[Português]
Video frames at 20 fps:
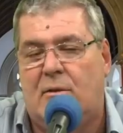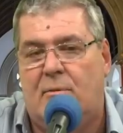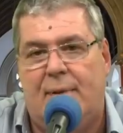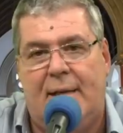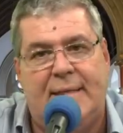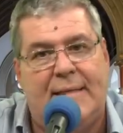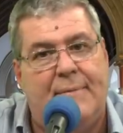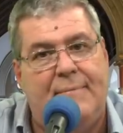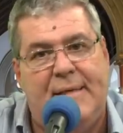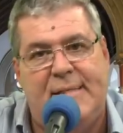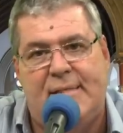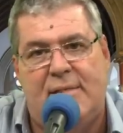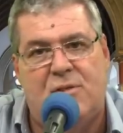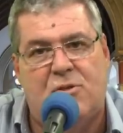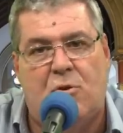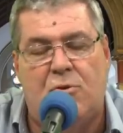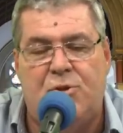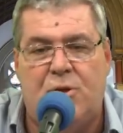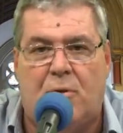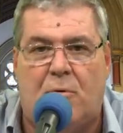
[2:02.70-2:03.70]
no meio da missa,
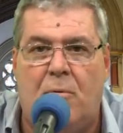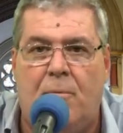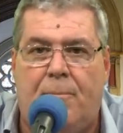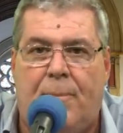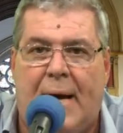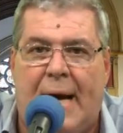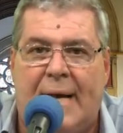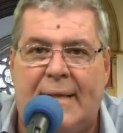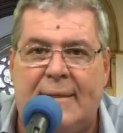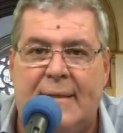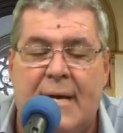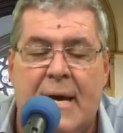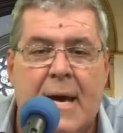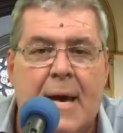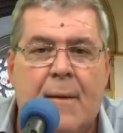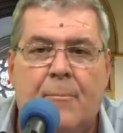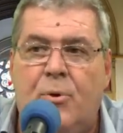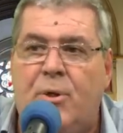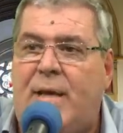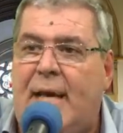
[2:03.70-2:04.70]
discutir com o padre,
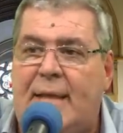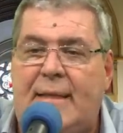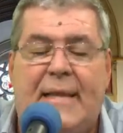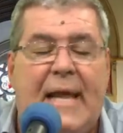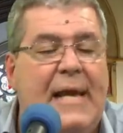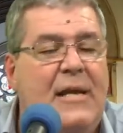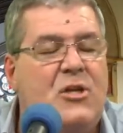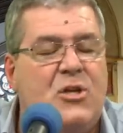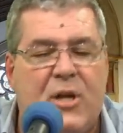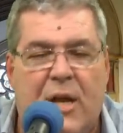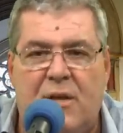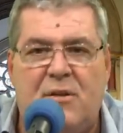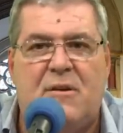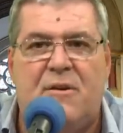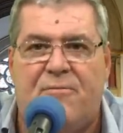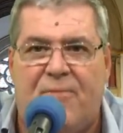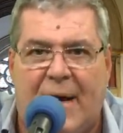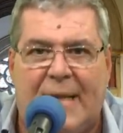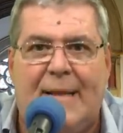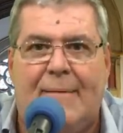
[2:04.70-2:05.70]
porque tem gente
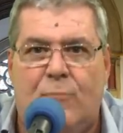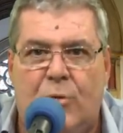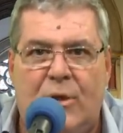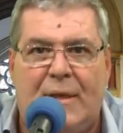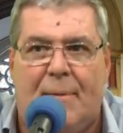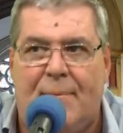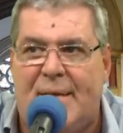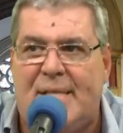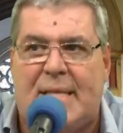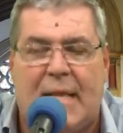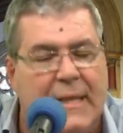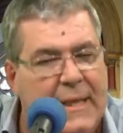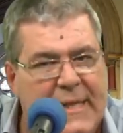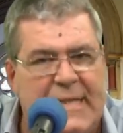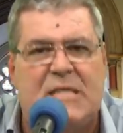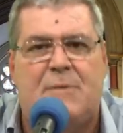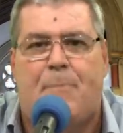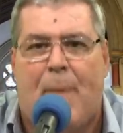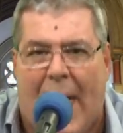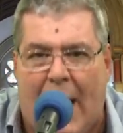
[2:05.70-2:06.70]
que fala muita besteira.
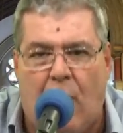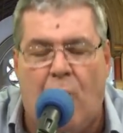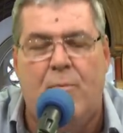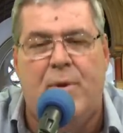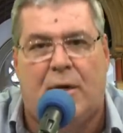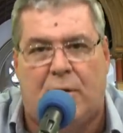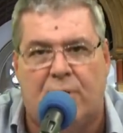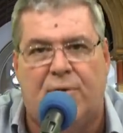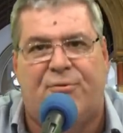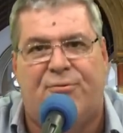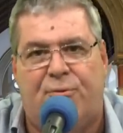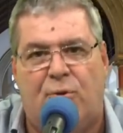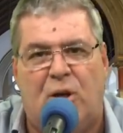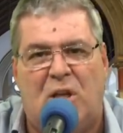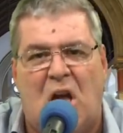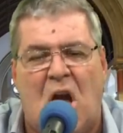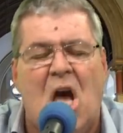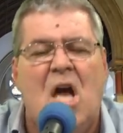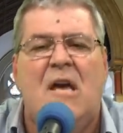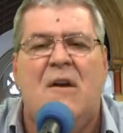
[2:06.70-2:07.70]
Eles pegam o
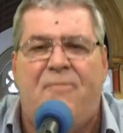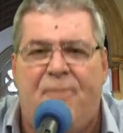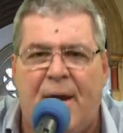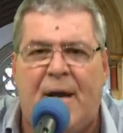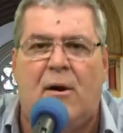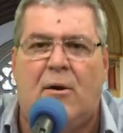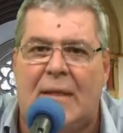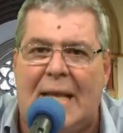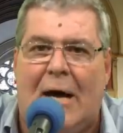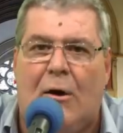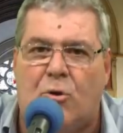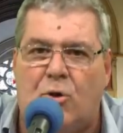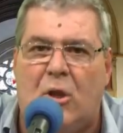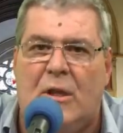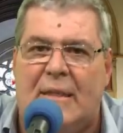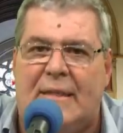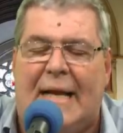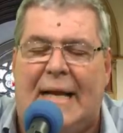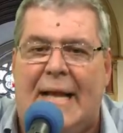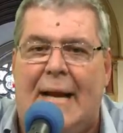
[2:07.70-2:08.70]
microfone e ficam lá
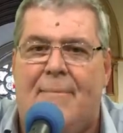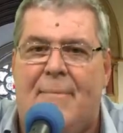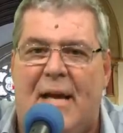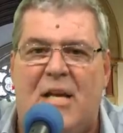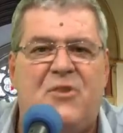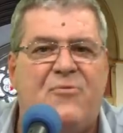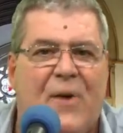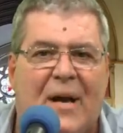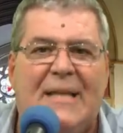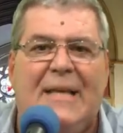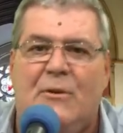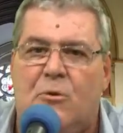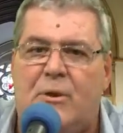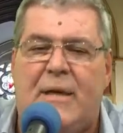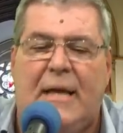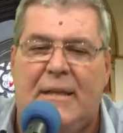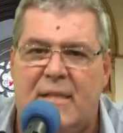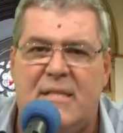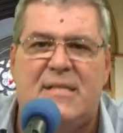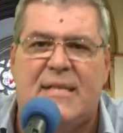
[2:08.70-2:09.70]
autoritariamente falando o
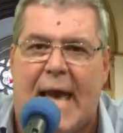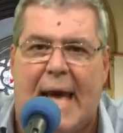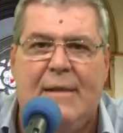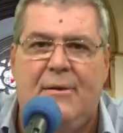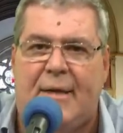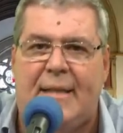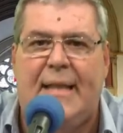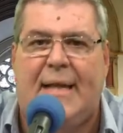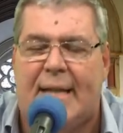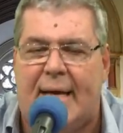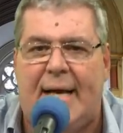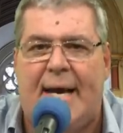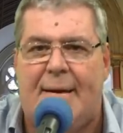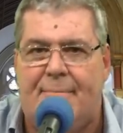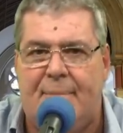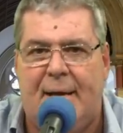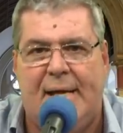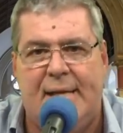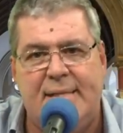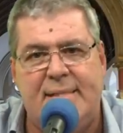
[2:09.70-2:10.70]
que eles querem que dá na
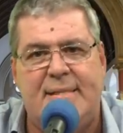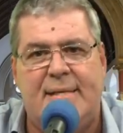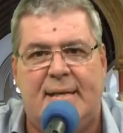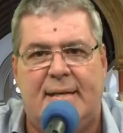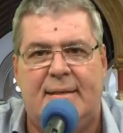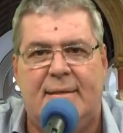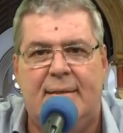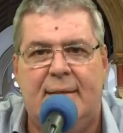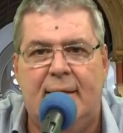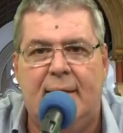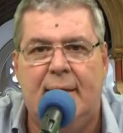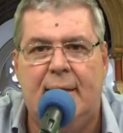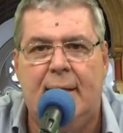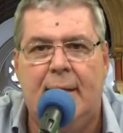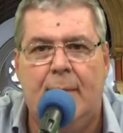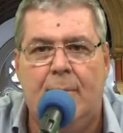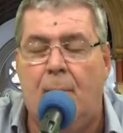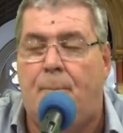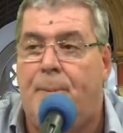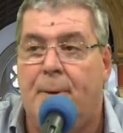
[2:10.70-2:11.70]
cabeça.
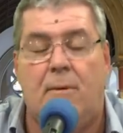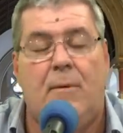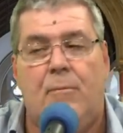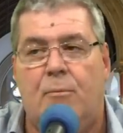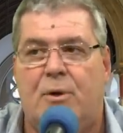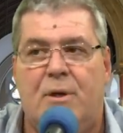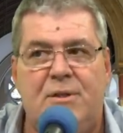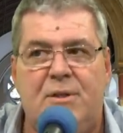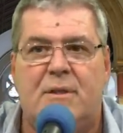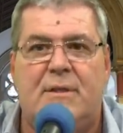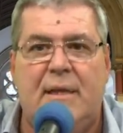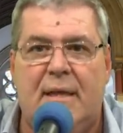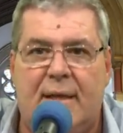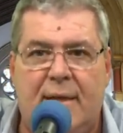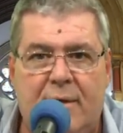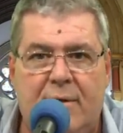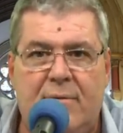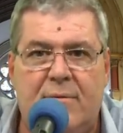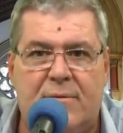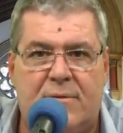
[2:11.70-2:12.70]
Pô, pelo amor de
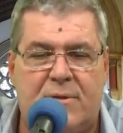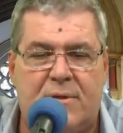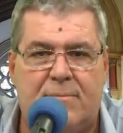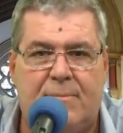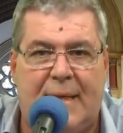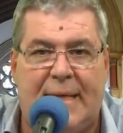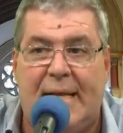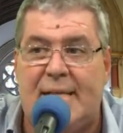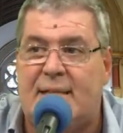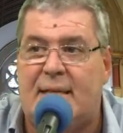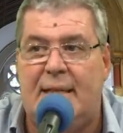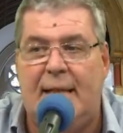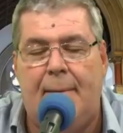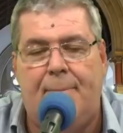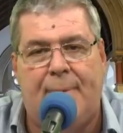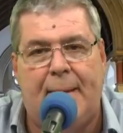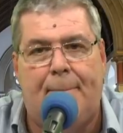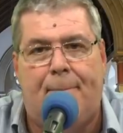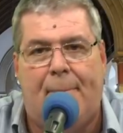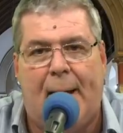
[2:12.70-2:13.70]
Deus, parece que nem
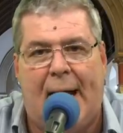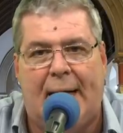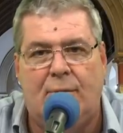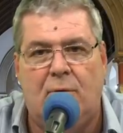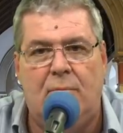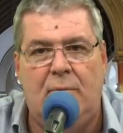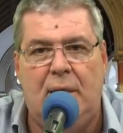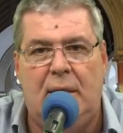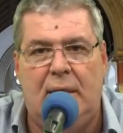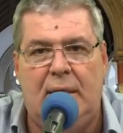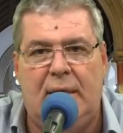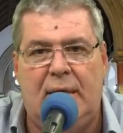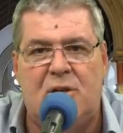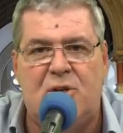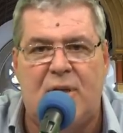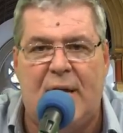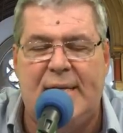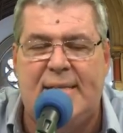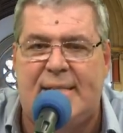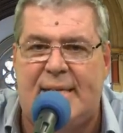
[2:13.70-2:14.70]
prepara homilia,
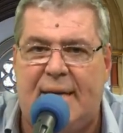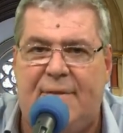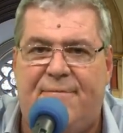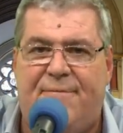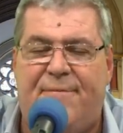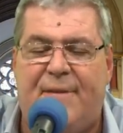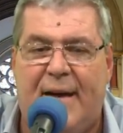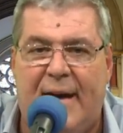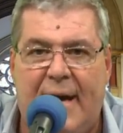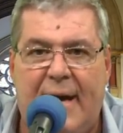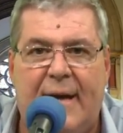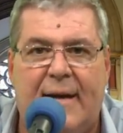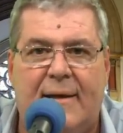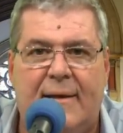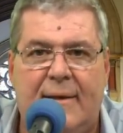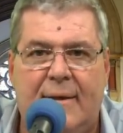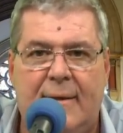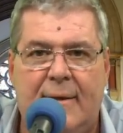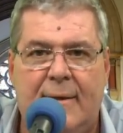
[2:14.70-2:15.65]
gente sem fé.